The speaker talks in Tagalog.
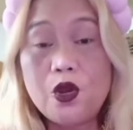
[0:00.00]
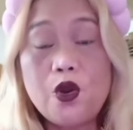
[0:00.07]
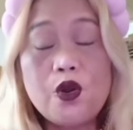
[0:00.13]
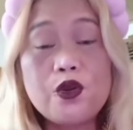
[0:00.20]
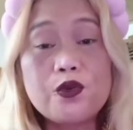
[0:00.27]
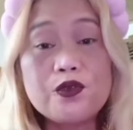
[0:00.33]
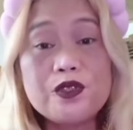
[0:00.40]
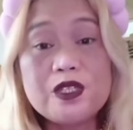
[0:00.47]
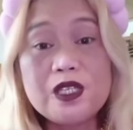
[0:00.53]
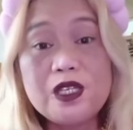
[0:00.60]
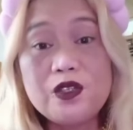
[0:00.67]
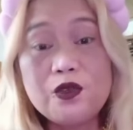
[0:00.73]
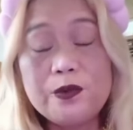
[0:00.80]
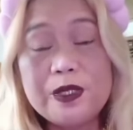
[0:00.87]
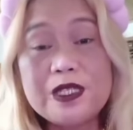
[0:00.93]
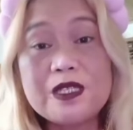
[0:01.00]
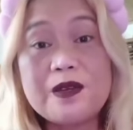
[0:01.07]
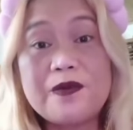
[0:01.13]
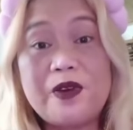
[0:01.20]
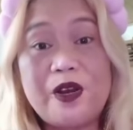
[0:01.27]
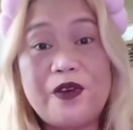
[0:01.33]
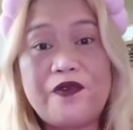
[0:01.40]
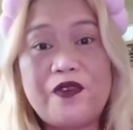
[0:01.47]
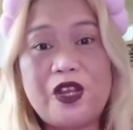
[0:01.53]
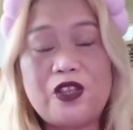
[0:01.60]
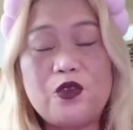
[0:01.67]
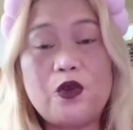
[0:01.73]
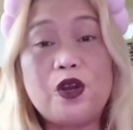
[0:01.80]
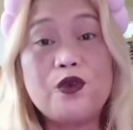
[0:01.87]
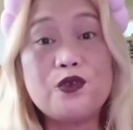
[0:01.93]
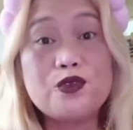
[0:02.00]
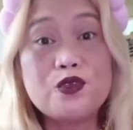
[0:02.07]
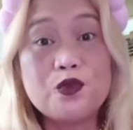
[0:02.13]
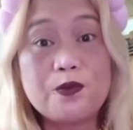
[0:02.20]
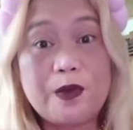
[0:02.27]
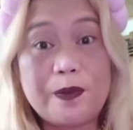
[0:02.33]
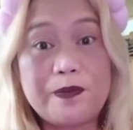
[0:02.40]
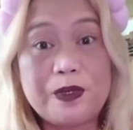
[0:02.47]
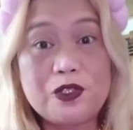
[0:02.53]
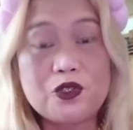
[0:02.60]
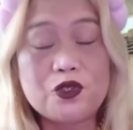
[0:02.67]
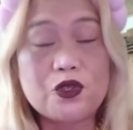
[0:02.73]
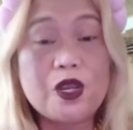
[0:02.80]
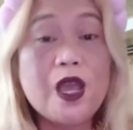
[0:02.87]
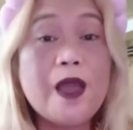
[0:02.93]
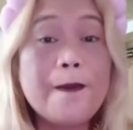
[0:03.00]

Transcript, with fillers: or kung sino man sa mga friend nyo ang gustong magpicture,